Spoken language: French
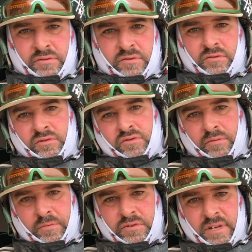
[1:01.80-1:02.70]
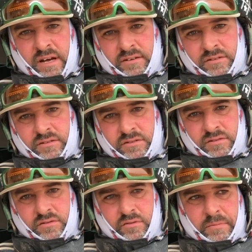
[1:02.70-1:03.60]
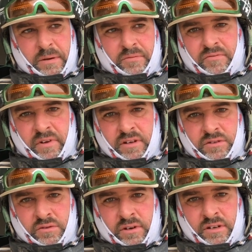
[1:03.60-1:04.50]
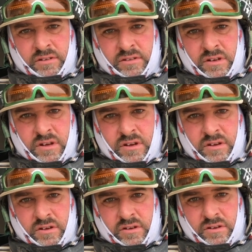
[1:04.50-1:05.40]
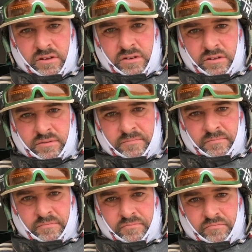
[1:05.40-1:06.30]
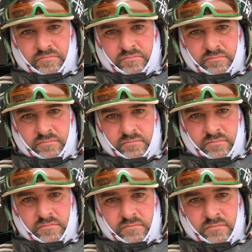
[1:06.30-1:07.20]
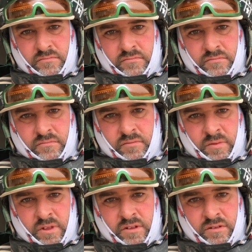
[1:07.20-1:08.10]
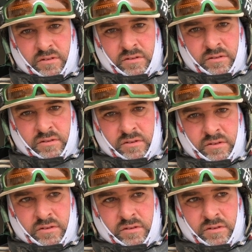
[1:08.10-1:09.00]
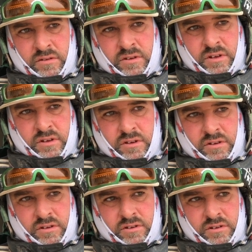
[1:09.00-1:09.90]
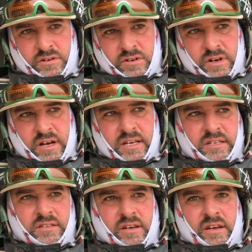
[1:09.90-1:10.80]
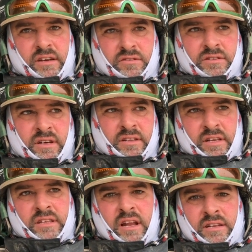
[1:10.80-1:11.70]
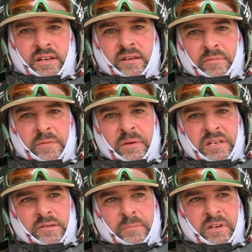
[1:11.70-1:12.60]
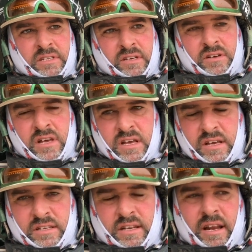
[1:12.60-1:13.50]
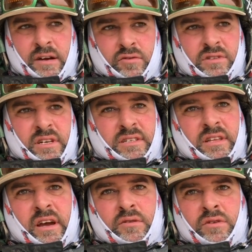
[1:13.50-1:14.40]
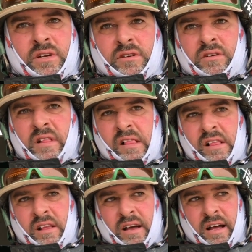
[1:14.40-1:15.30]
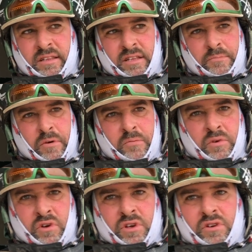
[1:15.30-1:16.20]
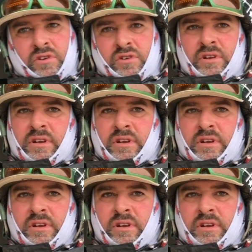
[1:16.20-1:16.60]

on court pour ça. On court pas pour faire le tour. Tout pour euh, remettre les pendules à l'heure et terminer dans les, dans les 4-5 premiers ah, je serais content d'être dans les 5 premiers. Je pense que si la course se déroule euh, un petit peu mieux que le,